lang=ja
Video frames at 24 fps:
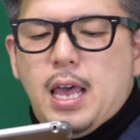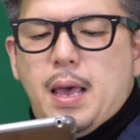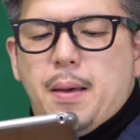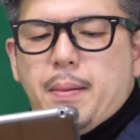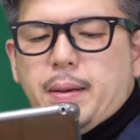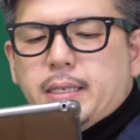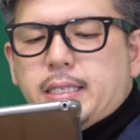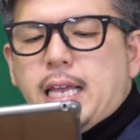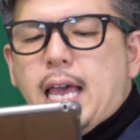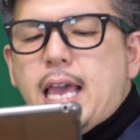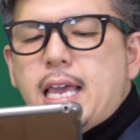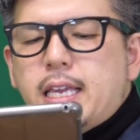
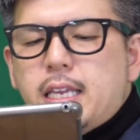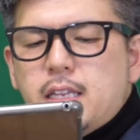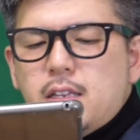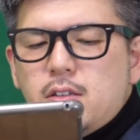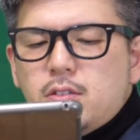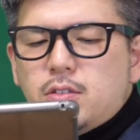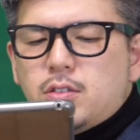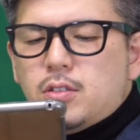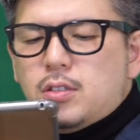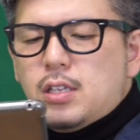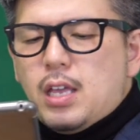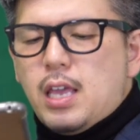まあ、最近の
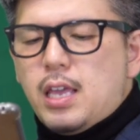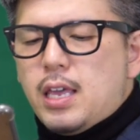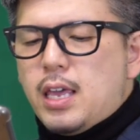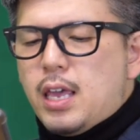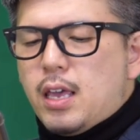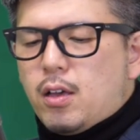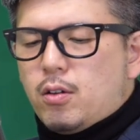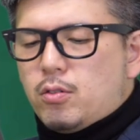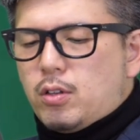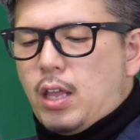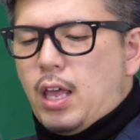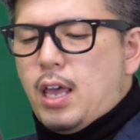出現
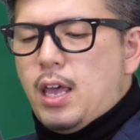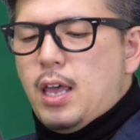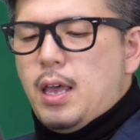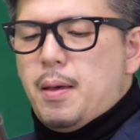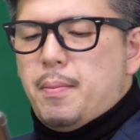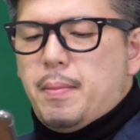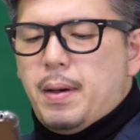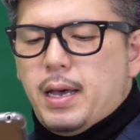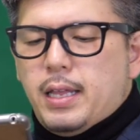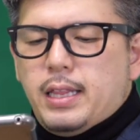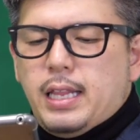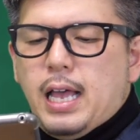傾向ね、
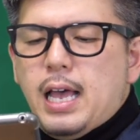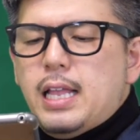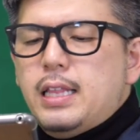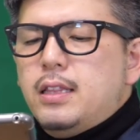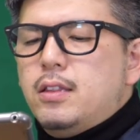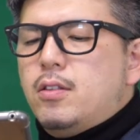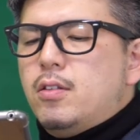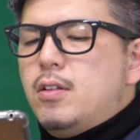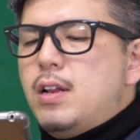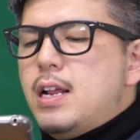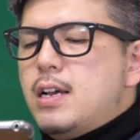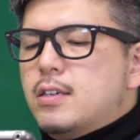まあな
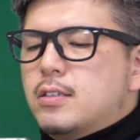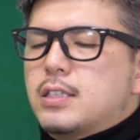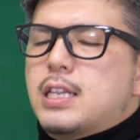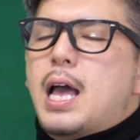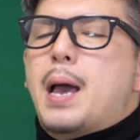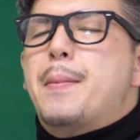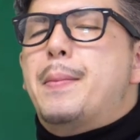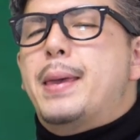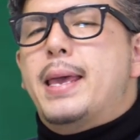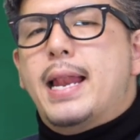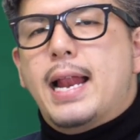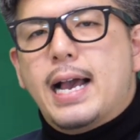んとなく
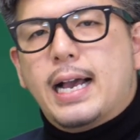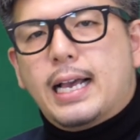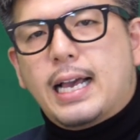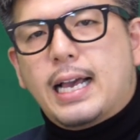滑ら